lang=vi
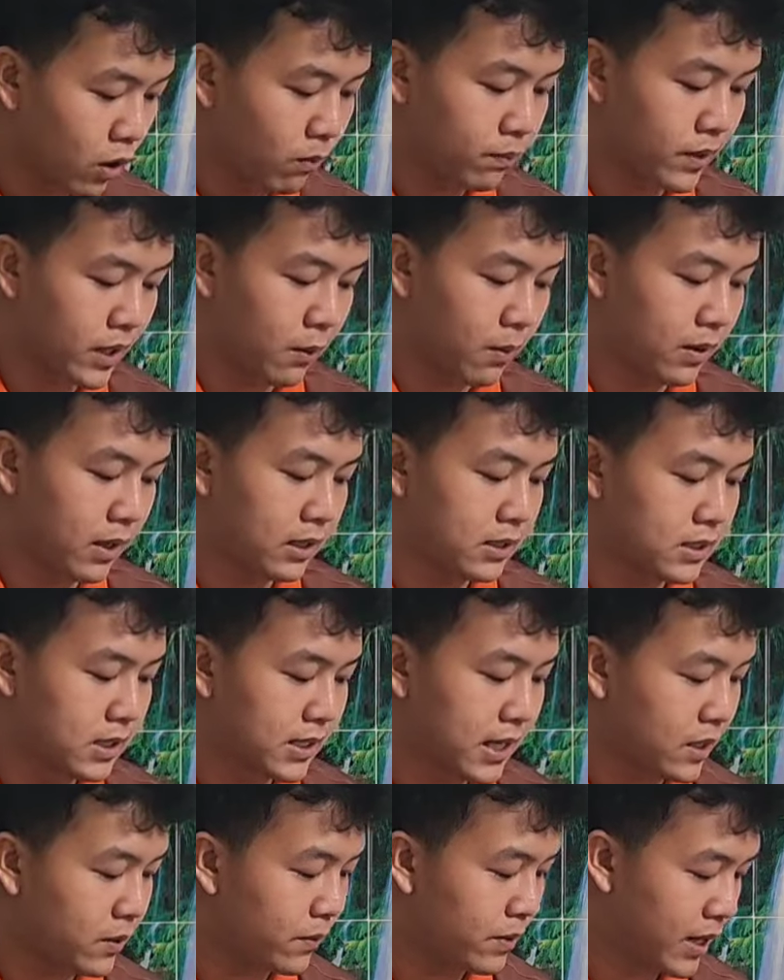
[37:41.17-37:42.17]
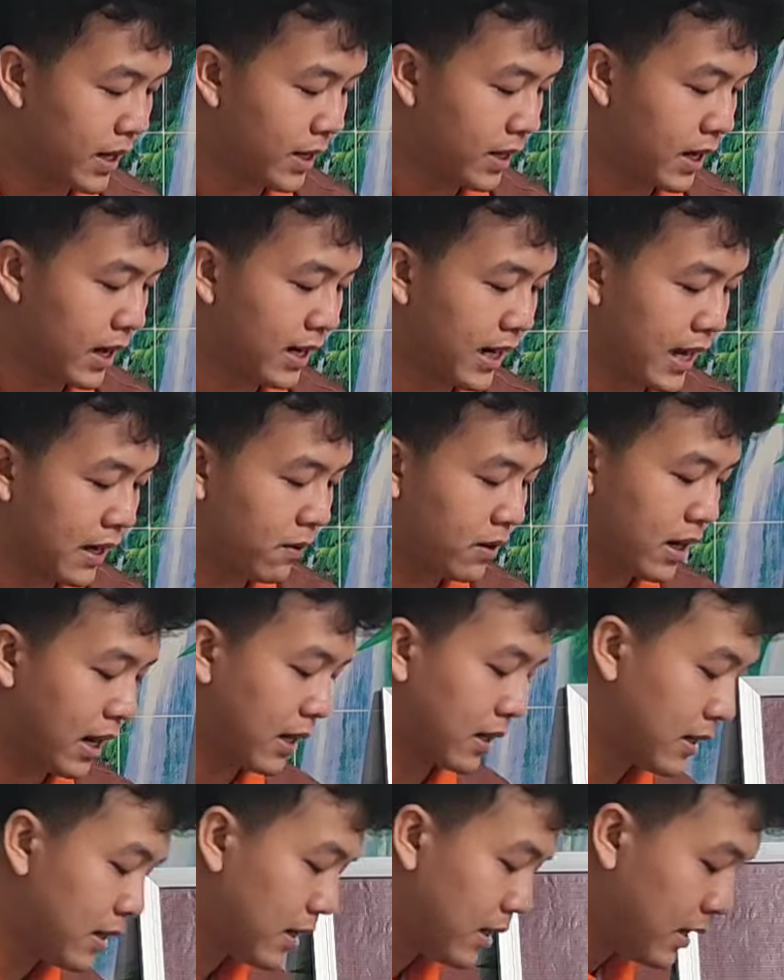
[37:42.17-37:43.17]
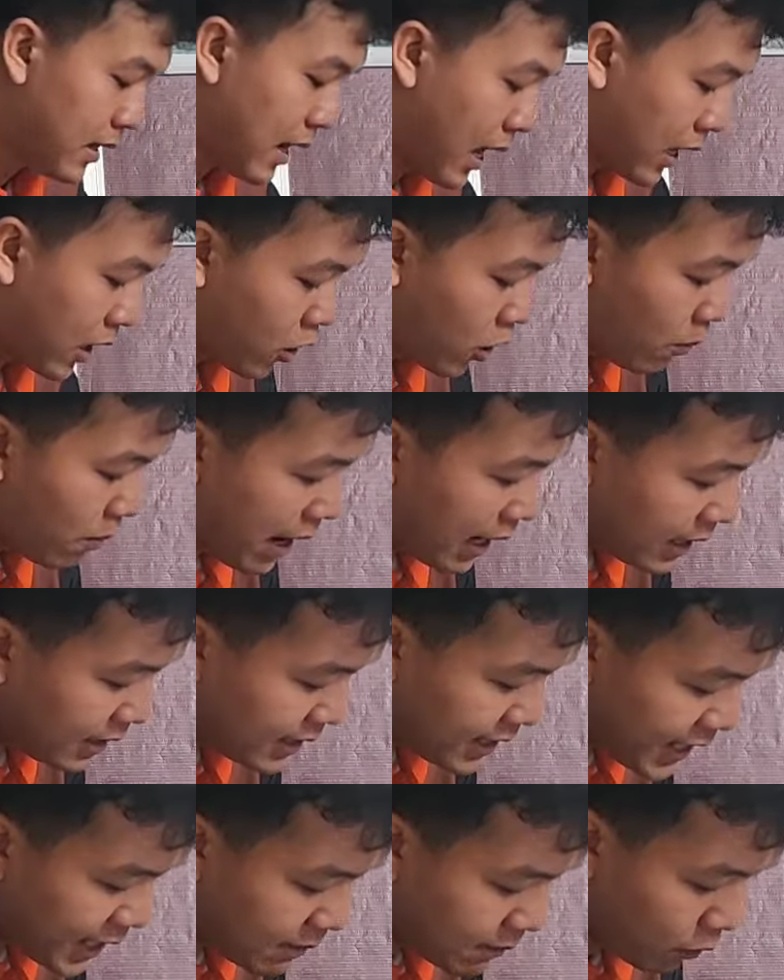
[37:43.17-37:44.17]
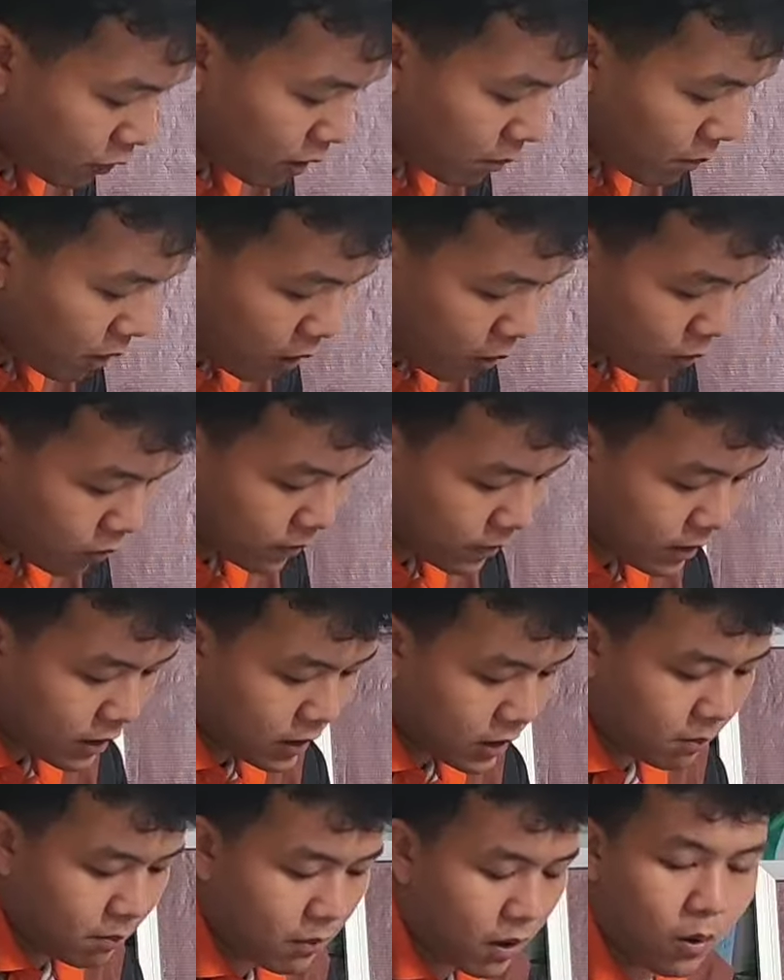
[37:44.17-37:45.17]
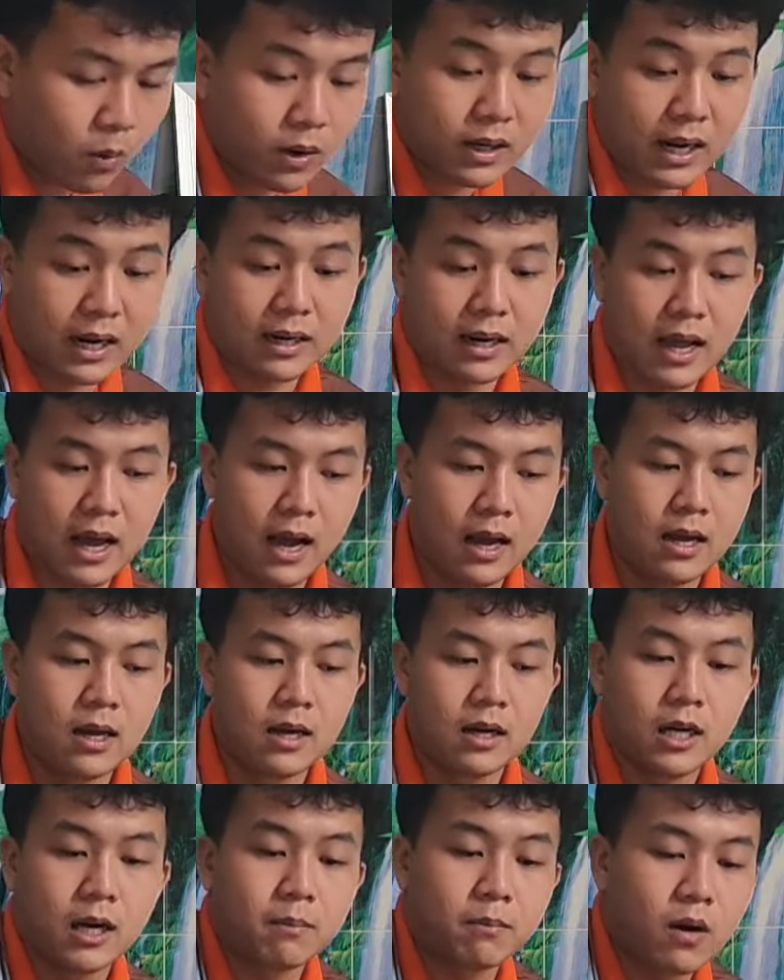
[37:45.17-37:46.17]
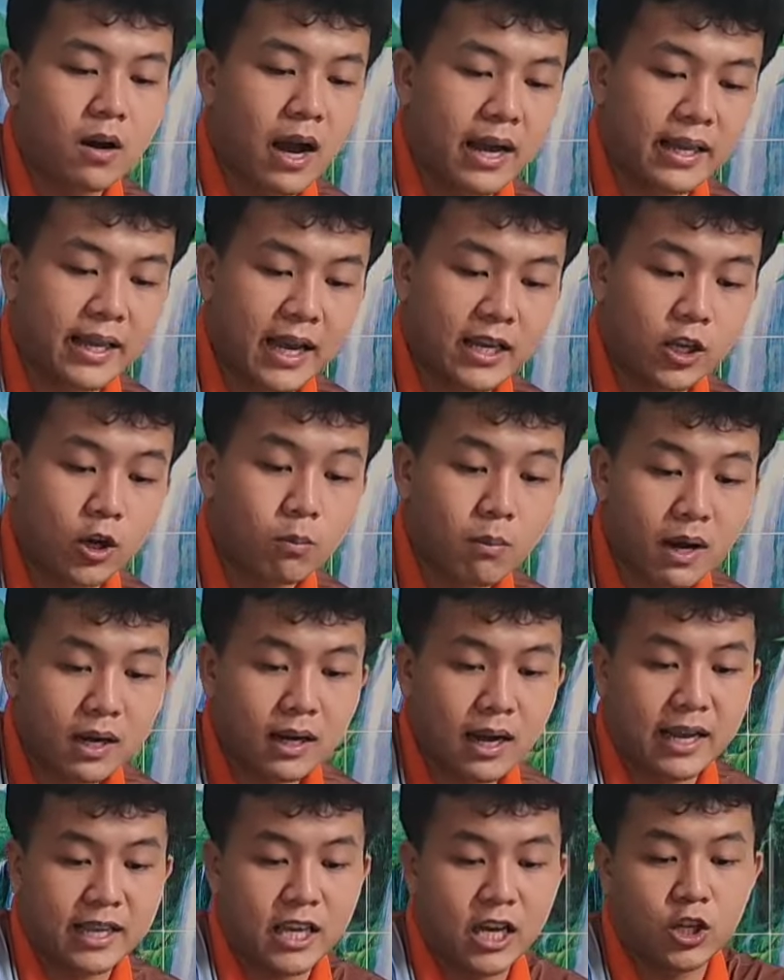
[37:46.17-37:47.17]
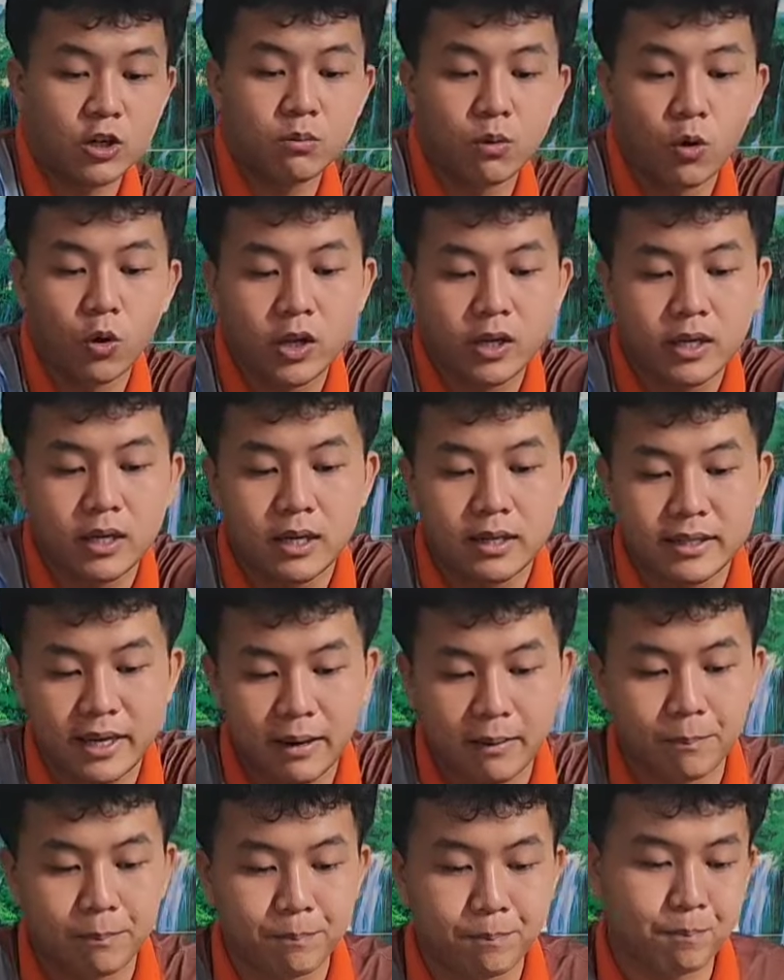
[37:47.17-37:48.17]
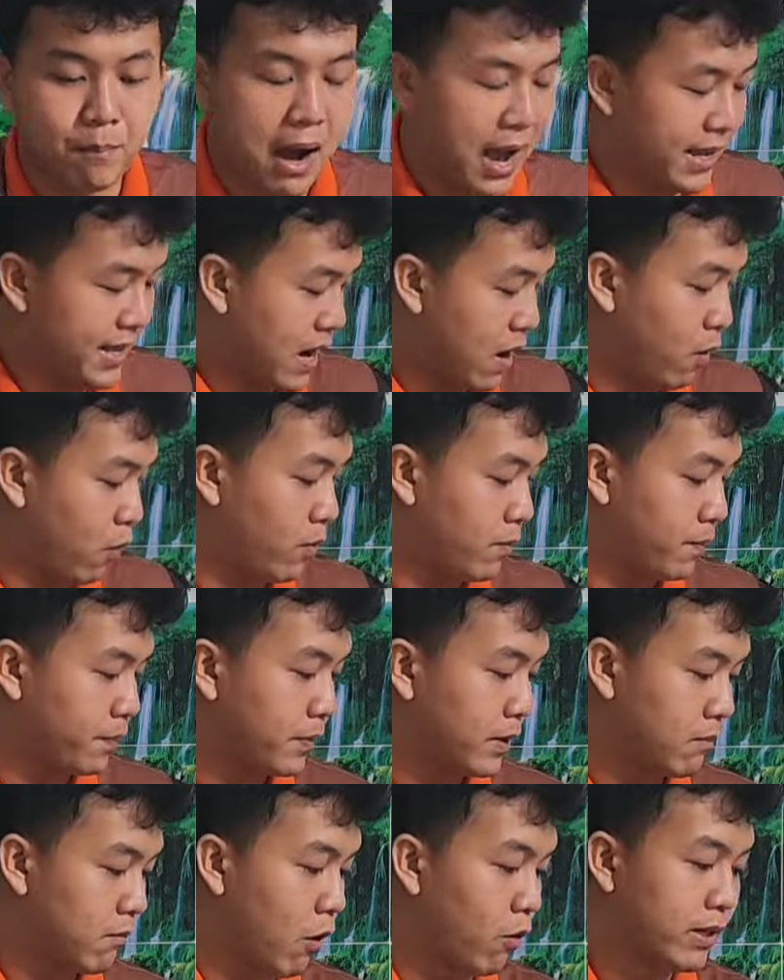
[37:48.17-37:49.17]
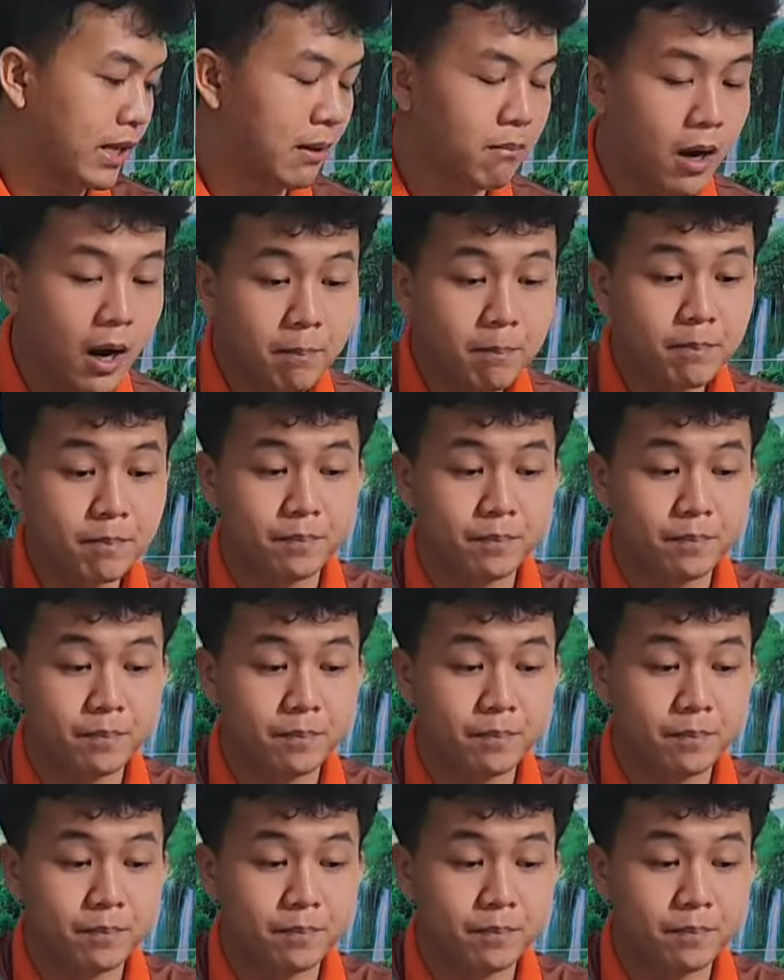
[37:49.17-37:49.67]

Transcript: Và một điều cuối cùng thì Quốc Thành xin nhắc quý vị, ở đây Quốc Thành là có bán riêng một combo Quốc Thành là gồm có 2 chai nhỏ mắt, 2 chai nhỏ mũi và 3 dầu,